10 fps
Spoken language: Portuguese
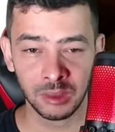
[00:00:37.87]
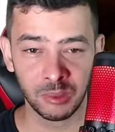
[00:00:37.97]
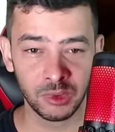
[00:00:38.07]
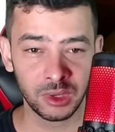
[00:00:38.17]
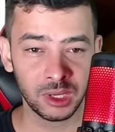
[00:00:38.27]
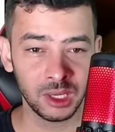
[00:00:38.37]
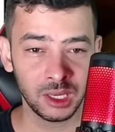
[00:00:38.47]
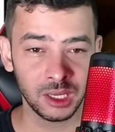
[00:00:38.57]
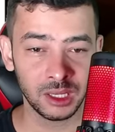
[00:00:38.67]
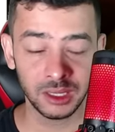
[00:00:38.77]

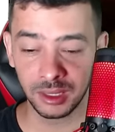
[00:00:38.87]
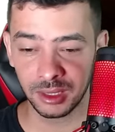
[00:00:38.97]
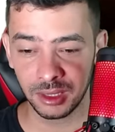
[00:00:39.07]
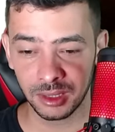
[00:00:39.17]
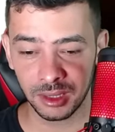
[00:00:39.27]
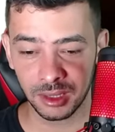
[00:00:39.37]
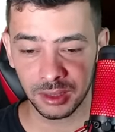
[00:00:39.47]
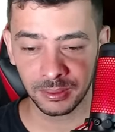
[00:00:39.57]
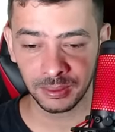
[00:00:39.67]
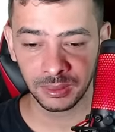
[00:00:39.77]
Porque antes,
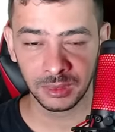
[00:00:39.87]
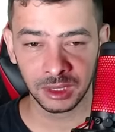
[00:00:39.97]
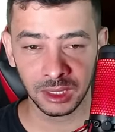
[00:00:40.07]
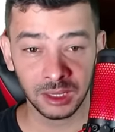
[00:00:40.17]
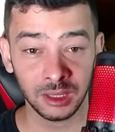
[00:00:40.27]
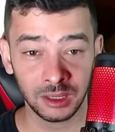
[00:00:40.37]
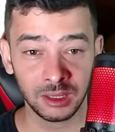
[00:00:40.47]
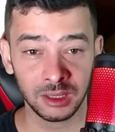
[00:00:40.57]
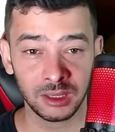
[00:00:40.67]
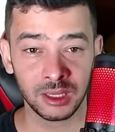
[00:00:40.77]

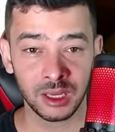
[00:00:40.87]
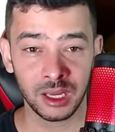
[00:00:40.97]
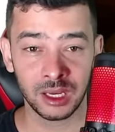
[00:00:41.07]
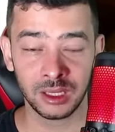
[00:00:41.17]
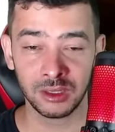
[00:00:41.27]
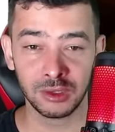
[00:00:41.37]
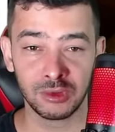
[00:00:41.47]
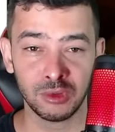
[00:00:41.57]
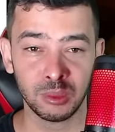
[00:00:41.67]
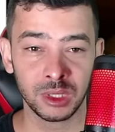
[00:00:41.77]
antes era
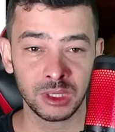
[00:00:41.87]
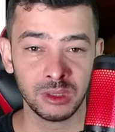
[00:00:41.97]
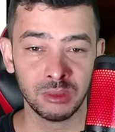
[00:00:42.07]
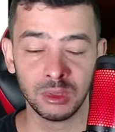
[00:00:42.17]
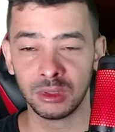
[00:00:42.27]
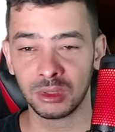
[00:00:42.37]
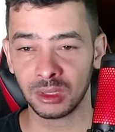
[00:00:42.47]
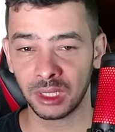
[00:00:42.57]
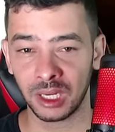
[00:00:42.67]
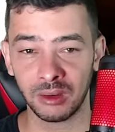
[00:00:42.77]
desculpa que o
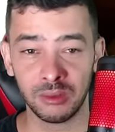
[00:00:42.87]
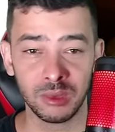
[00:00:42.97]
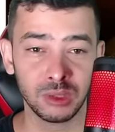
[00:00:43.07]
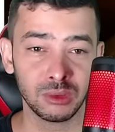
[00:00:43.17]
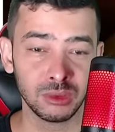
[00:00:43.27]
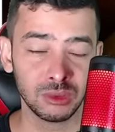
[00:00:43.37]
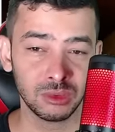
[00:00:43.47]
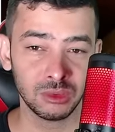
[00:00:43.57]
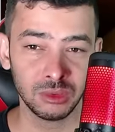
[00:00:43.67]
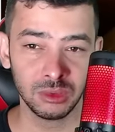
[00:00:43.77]
Bolsonaro aumentou
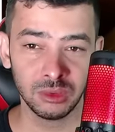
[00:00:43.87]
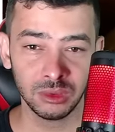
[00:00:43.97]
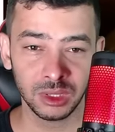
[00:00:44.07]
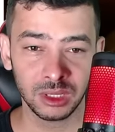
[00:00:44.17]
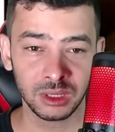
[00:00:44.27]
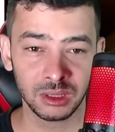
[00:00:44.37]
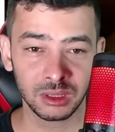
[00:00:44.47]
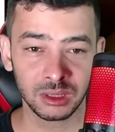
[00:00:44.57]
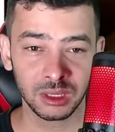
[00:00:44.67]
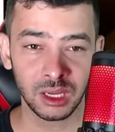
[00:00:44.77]
tudo, né?
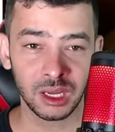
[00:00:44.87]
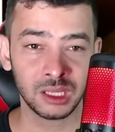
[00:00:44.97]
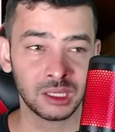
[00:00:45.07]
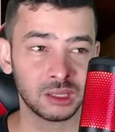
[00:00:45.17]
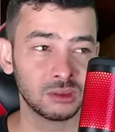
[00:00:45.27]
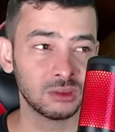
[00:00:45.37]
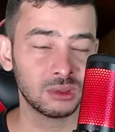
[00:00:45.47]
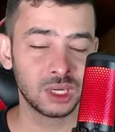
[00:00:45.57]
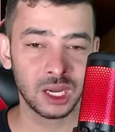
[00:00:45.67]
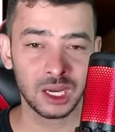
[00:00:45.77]
Ah, tá tudo
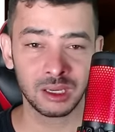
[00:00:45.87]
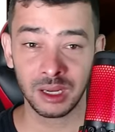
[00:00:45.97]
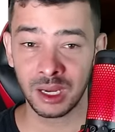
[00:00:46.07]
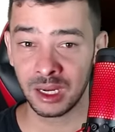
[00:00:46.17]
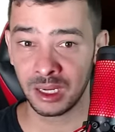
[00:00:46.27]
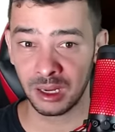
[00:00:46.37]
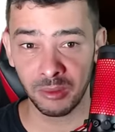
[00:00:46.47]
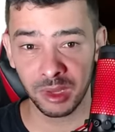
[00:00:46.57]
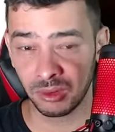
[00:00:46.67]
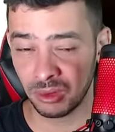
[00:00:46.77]
caro. Cara,
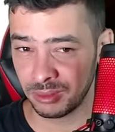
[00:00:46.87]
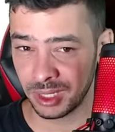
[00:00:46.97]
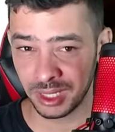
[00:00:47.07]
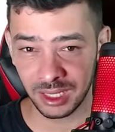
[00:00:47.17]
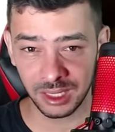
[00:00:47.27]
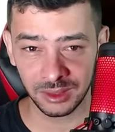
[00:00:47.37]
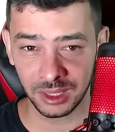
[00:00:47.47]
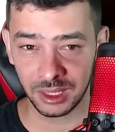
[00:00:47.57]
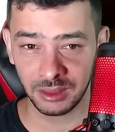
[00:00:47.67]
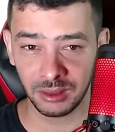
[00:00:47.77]
aumentou mais,
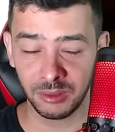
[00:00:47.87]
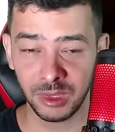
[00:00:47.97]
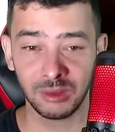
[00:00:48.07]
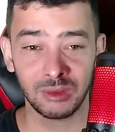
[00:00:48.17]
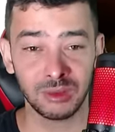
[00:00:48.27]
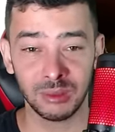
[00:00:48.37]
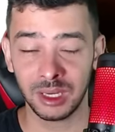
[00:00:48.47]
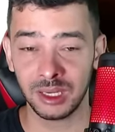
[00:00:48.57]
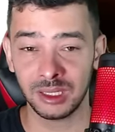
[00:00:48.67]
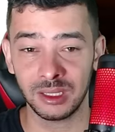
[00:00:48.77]
velho. Aumentou
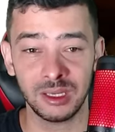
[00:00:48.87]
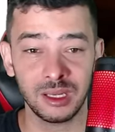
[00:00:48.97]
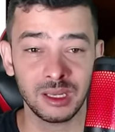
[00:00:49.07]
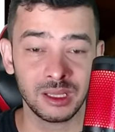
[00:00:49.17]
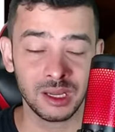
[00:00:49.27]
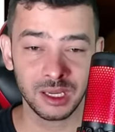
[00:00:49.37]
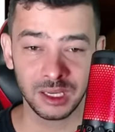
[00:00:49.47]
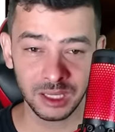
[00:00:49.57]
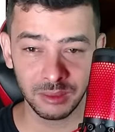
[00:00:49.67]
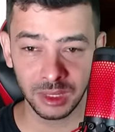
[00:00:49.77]
mais e ninguém tá
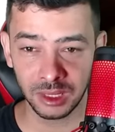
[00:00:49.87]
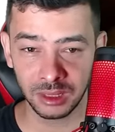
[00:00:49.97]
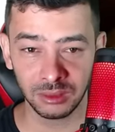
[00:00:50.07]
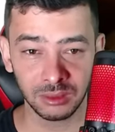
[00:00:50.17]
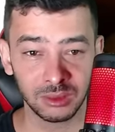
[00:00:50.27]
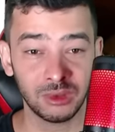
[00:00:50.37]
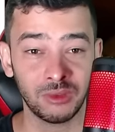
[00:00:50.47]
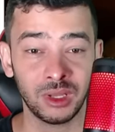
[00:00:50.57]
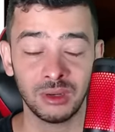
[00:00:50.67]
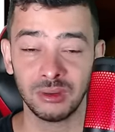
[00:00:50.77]
reclamando. Não tô
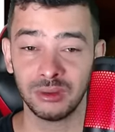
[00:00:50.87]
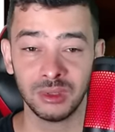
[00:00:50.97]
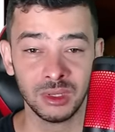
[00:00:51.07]
vendo